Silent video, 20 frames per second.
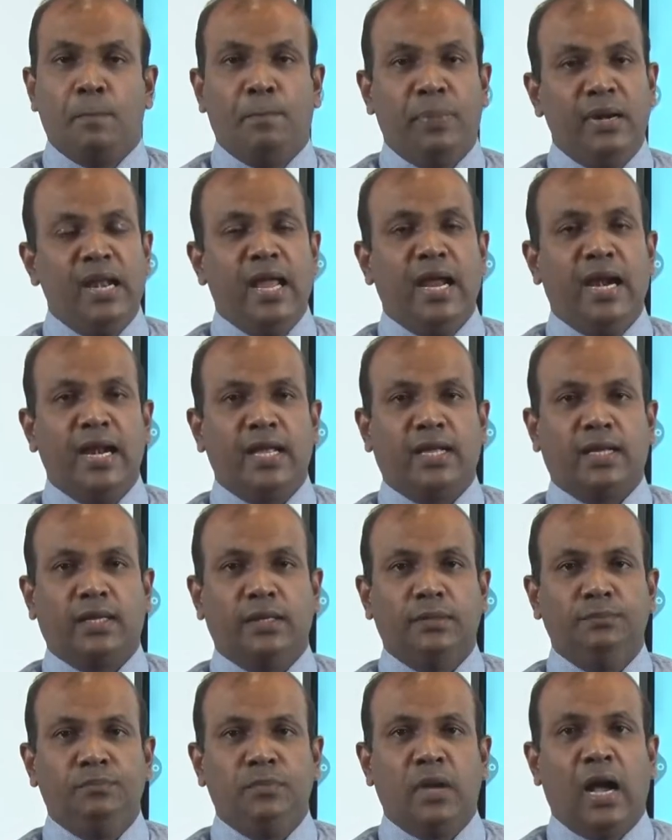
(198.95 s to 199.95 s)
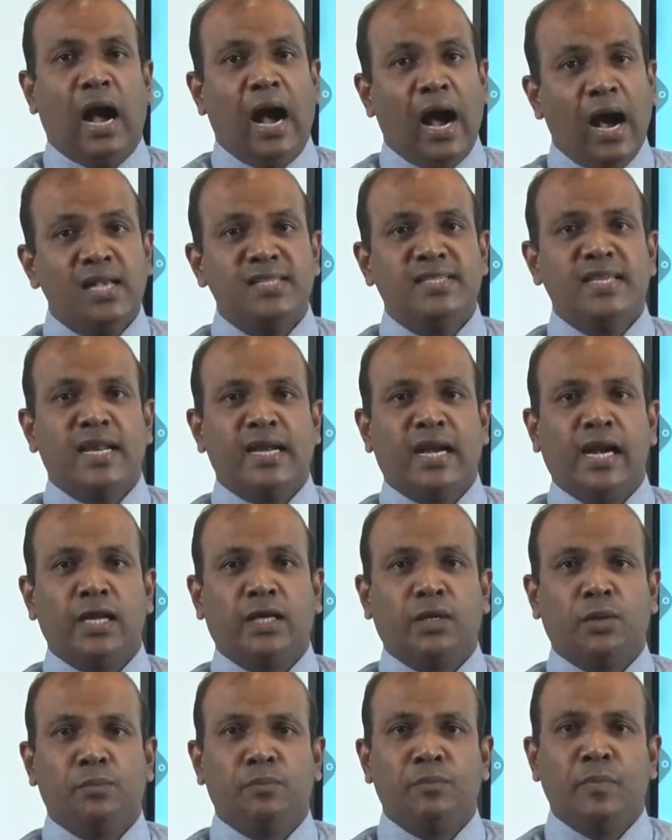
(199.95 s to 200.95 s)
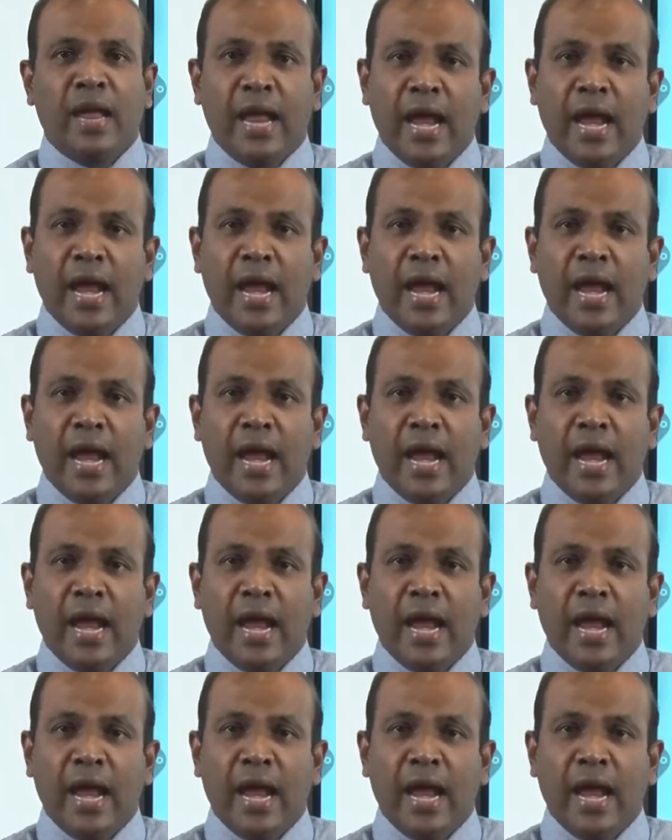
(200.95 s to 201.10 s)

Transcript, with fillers: பிள்ளைகளுக்கும் ஆசிரியர்களுக்கும்